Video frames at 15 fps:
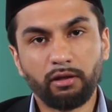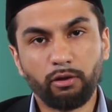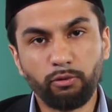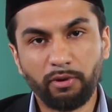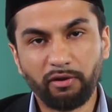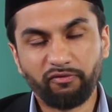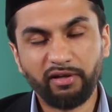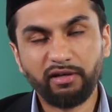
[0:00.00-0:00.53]

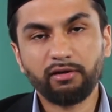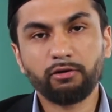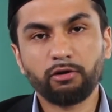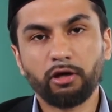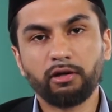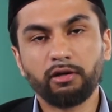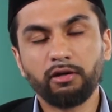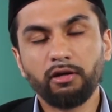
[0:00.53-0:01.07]
überwinden
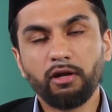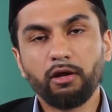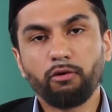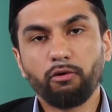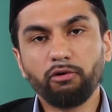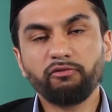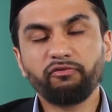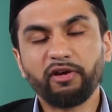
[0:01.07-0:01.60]
können
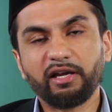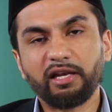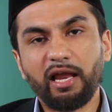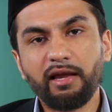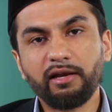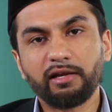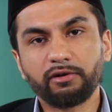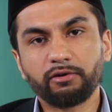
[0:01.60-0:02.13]
und
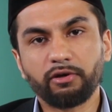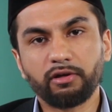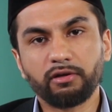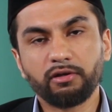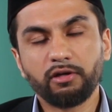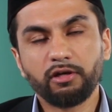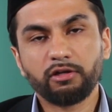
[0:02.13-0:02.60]
verkleinern können,